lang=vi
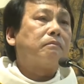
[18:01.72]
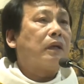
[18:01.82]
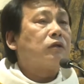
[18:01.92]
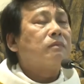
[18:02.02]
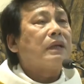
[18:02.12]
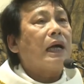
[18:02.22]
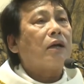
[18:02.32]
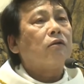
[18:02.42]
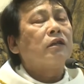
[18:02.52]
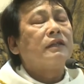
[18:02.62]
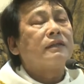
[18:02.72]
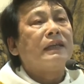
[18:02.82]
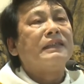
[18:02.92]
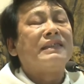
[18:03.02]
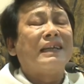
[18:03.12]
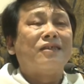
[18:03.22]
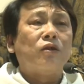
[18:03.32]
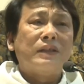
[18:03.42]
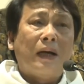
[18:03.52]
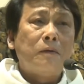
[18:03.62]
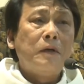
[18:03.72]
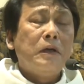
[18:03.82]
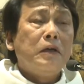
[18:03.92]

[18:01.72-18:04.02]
mà chúng ta có thịnh tình dành cho nhau.